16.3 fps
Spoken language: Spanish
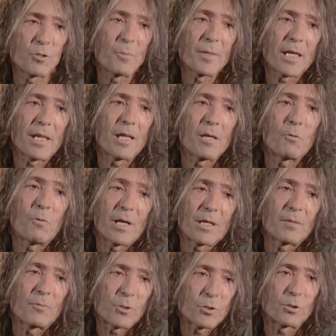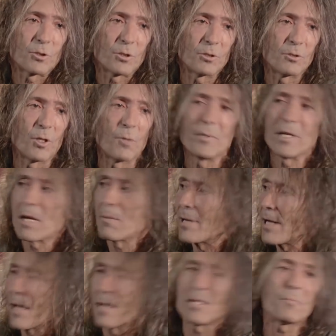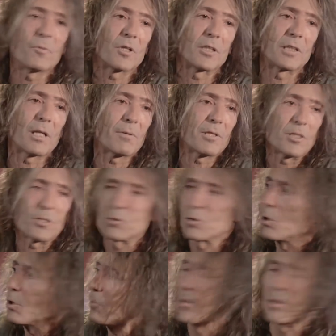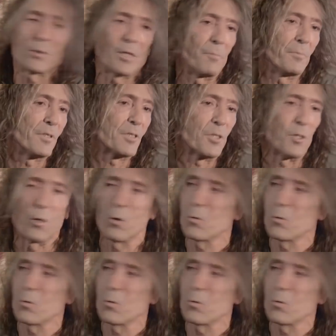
Yo me quedé igual que vosotros. no miraba a nadie porque estaba allí solo, pero también si